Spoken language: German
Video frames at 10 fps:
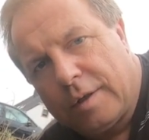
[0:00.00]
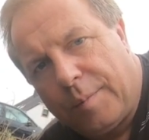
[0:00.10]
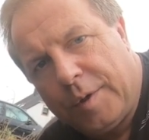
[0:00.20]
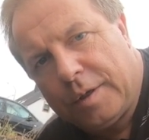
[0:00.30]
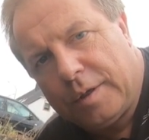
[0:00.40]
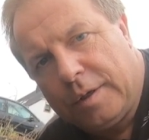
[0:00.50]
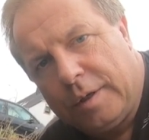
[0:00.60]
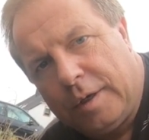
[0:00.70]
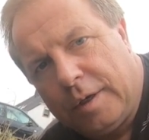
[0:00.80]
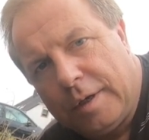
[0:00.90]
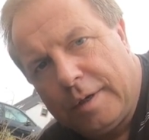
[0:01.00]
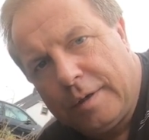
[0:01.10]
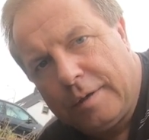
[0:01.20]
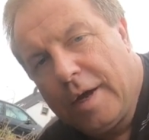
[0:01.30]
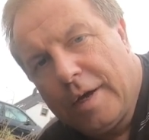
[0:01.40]
damit die,
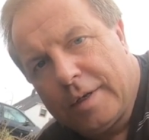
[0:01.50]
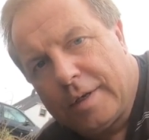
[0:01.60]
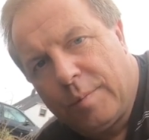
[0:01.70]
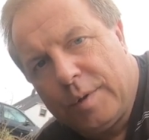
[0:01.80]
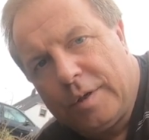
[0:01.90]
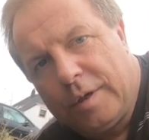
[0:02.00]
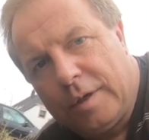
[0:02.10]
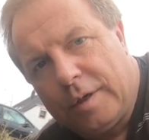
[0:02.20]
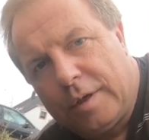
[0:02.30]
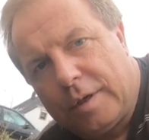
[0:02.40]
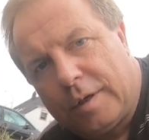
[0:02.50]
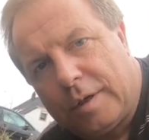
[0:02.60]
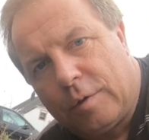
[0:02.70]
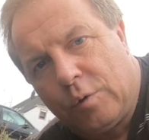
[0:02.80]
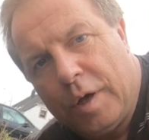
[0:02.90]
damit die
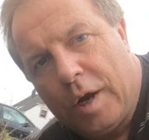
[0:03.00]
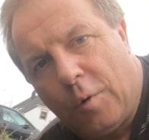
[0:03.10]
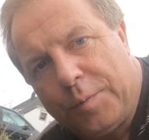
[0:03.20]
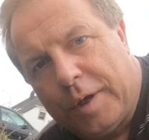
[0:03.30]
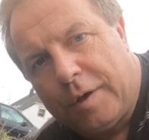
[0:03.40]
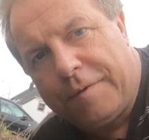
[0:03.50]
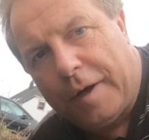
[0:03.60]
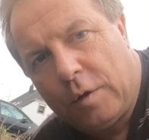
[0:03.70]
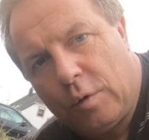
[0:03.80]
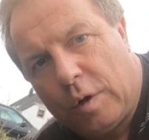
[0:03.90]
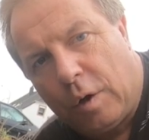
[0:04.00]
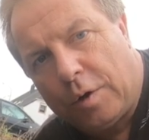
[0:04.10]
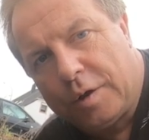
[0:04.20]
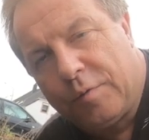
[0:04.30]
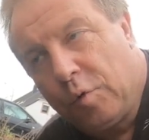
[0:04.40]
äh, unerlaubte Entfernung
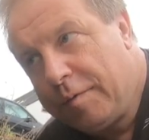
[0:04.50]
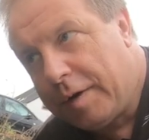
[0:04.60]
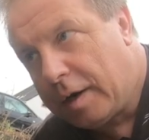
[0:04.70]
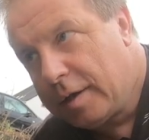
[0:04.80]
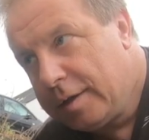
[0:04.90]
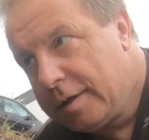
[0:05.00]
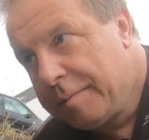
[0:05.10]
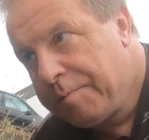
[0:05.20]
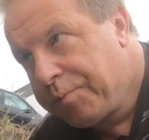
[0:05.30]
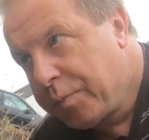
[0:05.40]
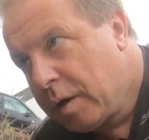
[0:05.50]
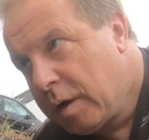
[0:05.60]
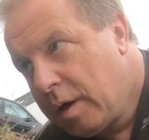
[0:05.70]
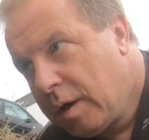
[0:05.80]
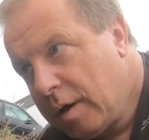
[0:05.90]
eures Wohnwagens
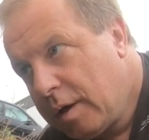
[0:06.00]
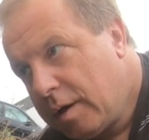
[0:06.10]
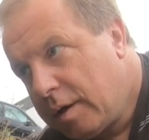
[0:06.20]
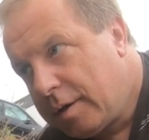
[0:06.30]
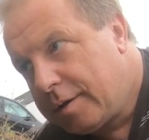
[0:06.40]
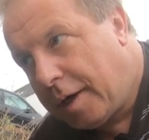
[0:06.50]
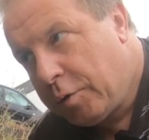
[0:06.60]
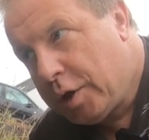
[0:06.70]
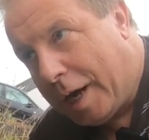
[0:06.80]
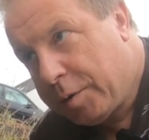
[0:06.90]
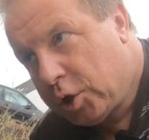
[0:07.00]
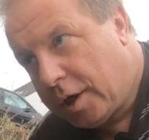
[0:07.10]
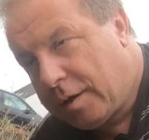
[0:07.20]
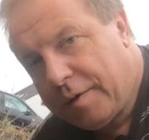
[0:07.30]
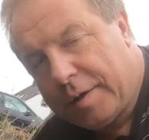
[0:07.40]
äh, dadurch
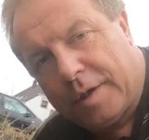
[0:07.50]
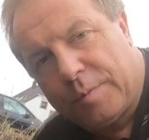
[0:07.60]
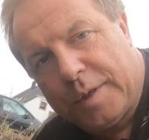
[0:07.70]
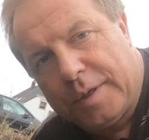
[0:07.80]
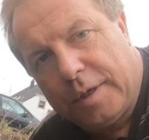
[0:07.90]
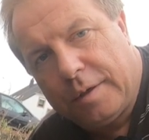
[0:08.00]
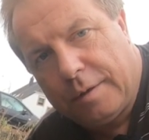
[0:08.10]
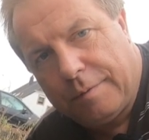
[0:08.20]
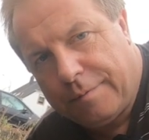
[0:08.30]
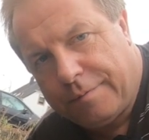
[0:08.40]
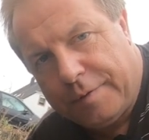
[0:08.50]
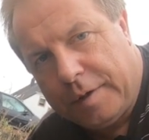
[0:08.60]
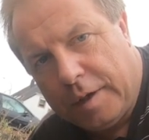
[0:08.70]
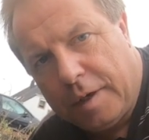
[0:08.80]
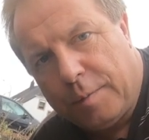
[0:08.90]
abgeschreckt wird, dass man sieht,
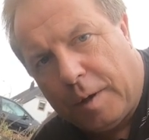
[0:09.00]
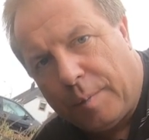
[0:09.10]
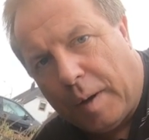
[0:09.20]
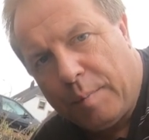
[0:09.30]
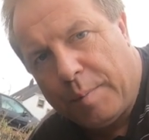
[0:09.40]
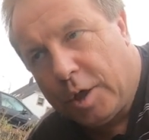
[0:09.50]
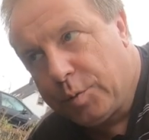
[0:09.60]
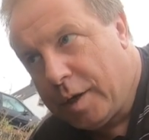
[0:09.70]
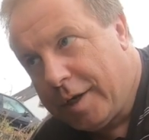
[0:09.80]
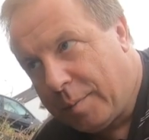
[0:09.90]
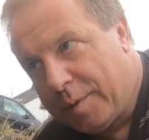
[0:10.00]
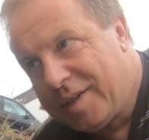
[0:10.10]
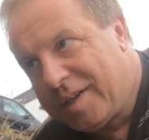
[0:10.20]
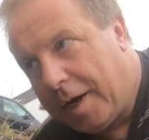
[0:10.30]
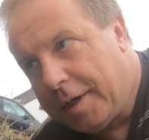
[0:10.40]
wie hier an meinem Beispiel, ich habe
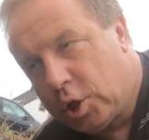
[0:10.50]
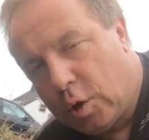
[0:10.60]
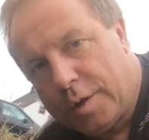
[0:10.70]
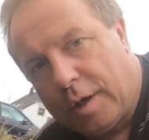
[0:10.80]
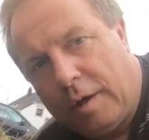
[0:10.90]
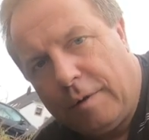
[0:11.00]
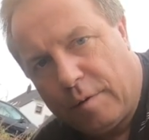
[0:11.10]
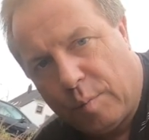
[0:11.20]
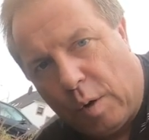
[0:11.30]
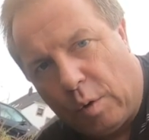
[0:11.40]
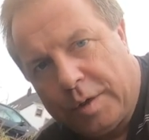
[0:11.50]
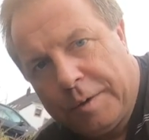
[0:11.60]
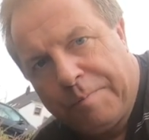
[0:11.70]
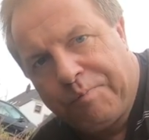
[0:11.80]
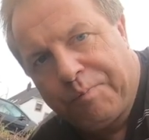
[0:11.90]
jetzt drei Schlösser verbaut.